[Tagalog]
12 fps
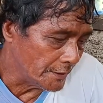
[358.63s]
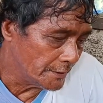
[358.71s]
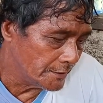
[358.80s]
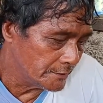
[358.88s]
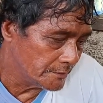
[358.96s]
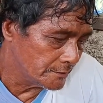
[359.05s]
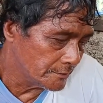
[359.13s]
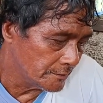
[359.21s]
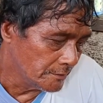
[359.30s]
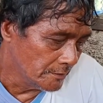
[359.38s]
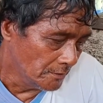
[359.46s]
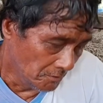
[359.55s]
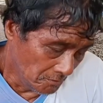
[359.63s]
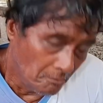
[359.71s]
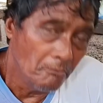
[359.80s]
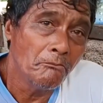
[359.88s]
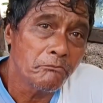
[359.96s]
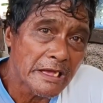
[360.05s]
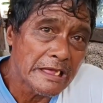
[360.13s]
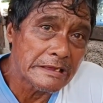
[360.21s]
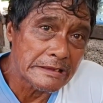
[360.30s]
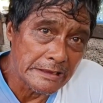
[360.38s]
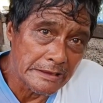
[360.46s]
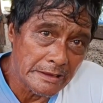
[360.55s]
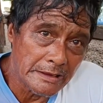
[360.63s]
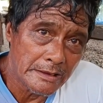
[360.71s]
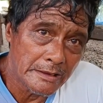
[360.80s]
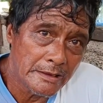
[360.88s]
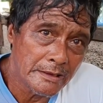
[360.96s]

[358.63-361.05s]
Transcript: Ano? kayang-kaya nyo. Mm, kayang-kaya.